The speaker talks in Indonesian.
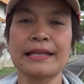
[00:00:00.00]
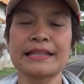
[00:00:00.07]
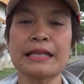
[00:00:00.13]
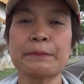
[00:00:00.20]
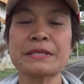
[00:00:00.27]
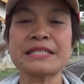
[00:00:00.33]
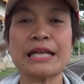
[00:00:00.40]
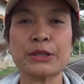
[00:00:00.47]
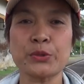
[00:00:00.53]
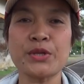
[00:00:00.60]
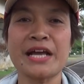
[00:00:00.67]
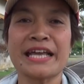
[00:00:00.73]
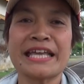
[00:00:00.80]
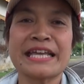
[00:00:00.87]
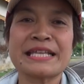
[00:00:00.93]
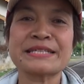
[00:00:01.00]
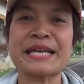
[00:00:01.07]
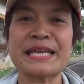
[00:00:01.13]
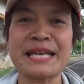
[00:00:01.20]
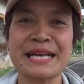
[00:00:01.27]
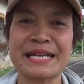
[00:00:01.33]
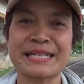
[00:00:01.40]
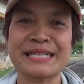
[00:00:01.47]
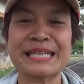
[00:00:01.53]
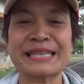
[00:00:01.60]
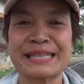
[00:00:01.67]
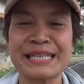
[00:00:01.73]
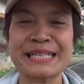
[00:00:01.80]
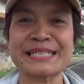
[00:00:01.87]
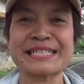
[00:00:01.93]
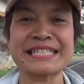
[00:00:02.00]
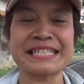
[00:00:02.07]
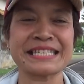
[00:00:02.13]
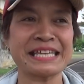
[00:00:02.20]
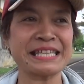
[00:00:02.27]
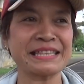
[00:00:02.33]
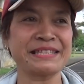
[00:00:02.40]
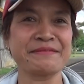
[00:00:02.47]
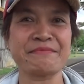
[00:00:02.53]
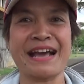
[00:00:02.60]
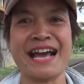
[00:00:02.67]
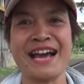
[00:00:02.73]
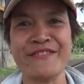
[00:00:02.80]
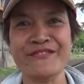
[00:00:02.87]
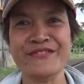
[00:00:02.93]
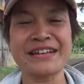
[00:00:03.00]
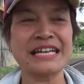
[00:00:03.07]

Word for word: tapi satu yang ingin saya kritik sedikit maaf